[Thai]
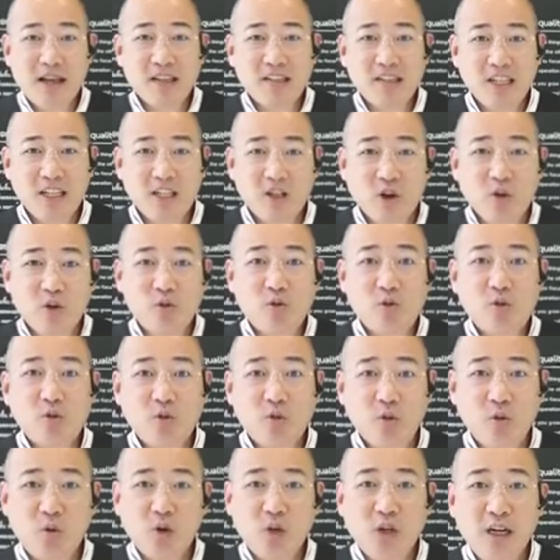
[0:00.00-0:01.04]

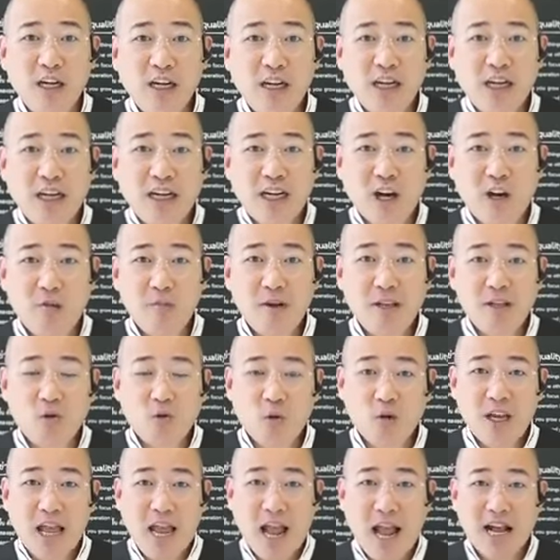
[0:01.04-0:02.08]
0815384200 เรามีตั
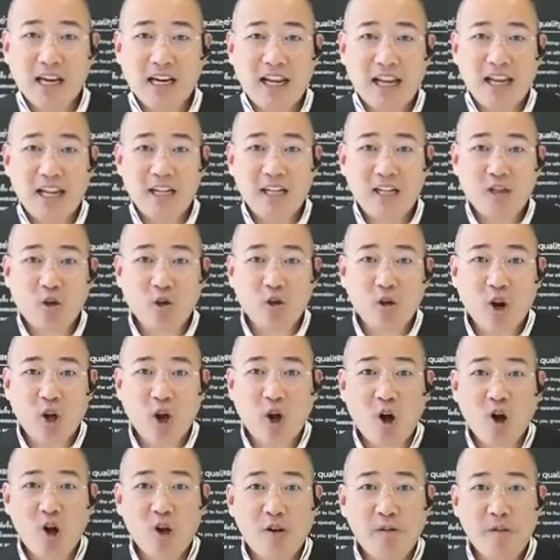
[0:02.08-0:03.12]
วอย่างเลนทดลอ
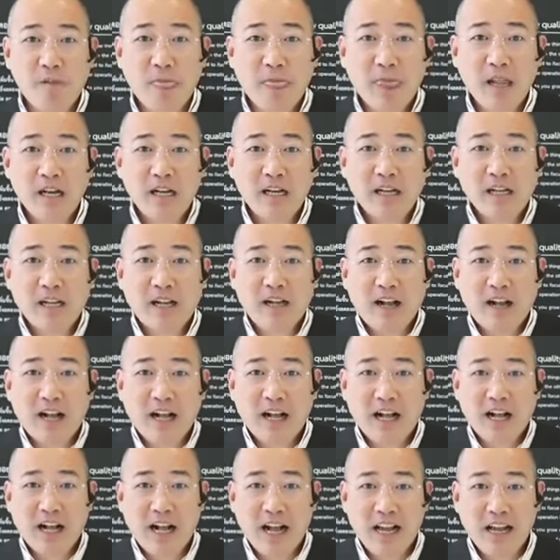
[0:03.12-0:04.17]
งอ
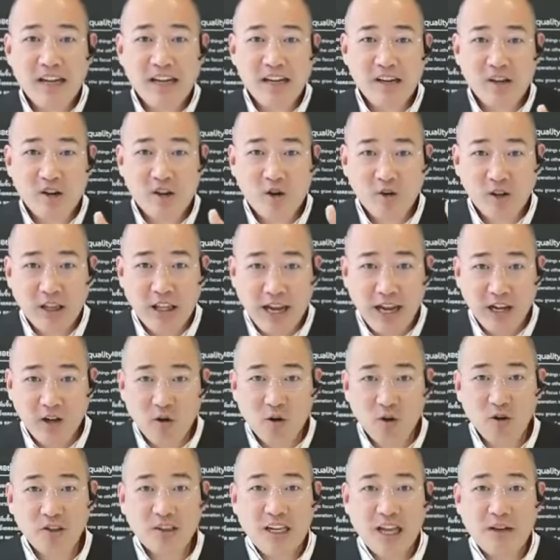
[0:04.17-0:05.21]
ให้แต่ละค
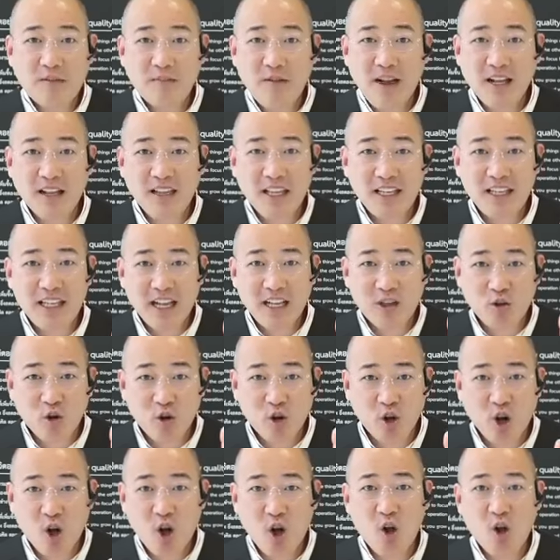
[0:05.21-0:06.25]
นสามารถที่จะทด
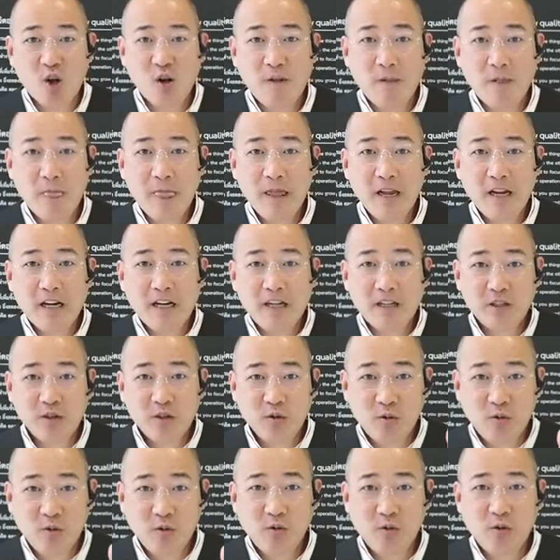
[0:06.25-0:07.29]
ลอง
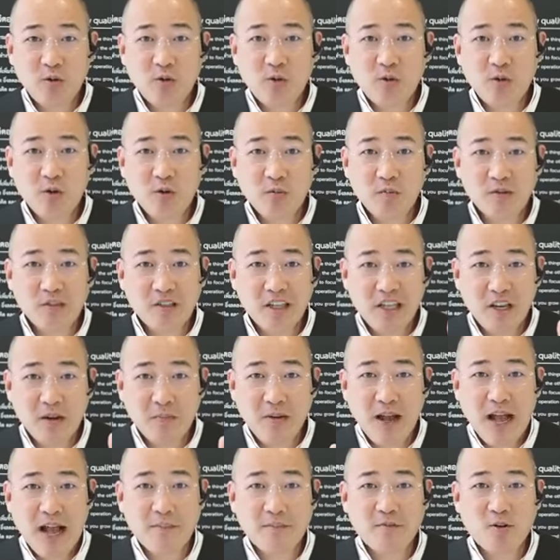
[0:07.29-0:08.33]
ดูประสิทธิ
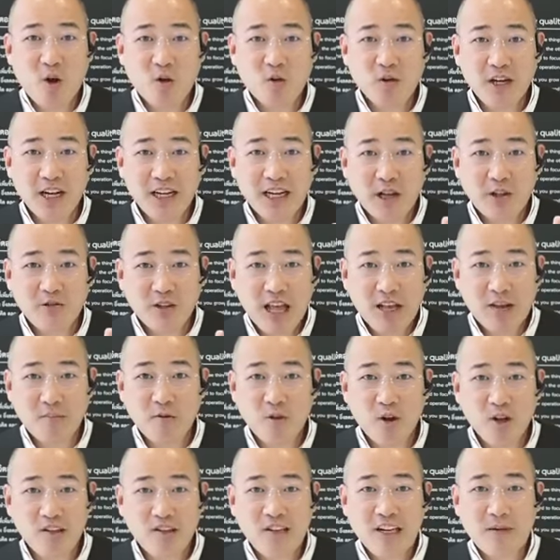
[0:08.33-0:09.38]
ภาพของเลนอัลตราโปร
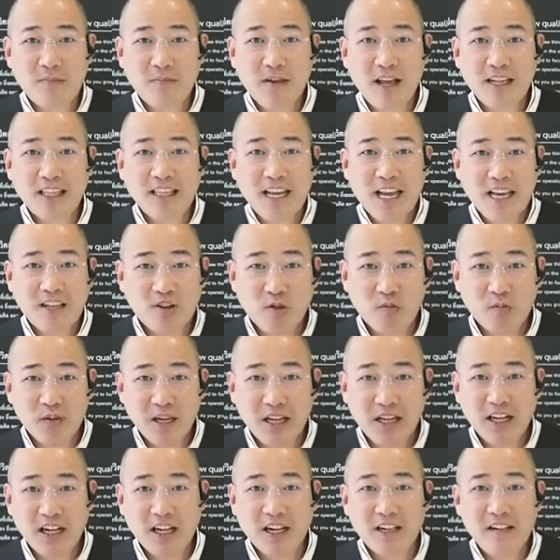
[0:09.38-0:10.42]
เกรสซีฟได้ที่ i s o p t i c
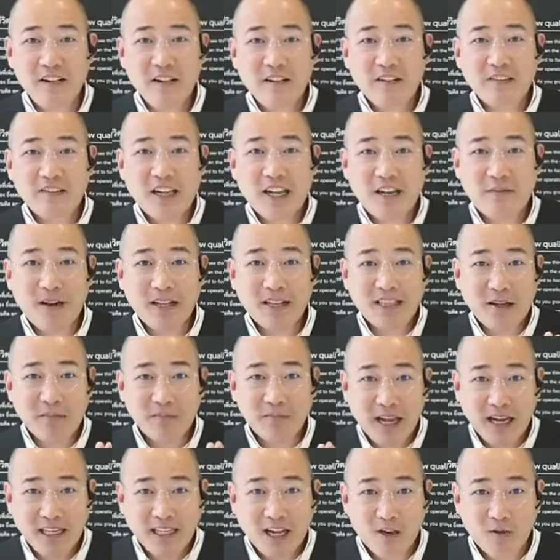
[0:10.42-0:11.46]
ก็สามารถทำ
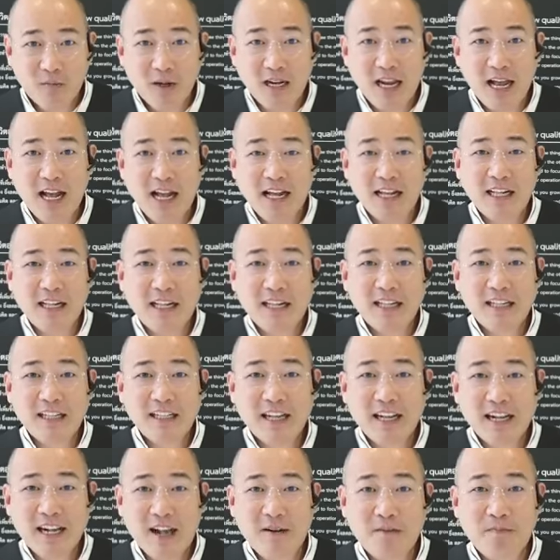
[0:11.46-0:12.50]
นัดเข้ามาได้
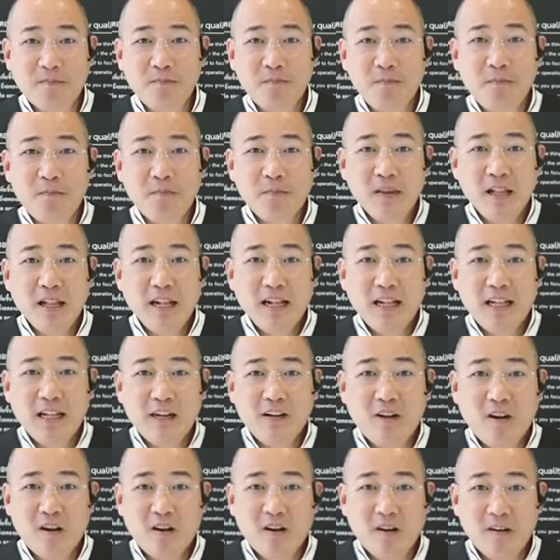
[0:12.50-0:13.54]
นะครับ แล้ว
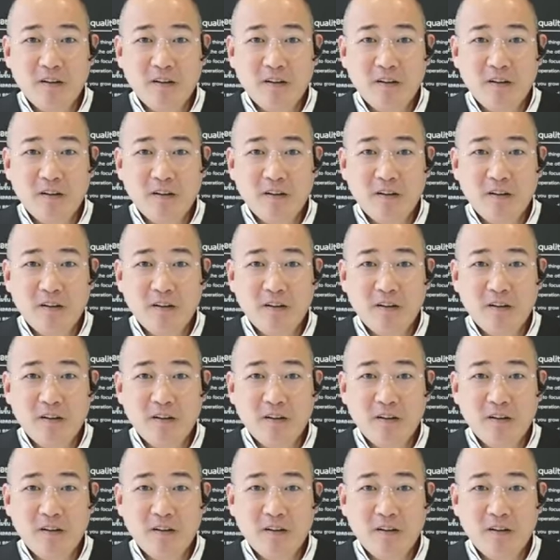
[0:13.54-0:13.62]
ก็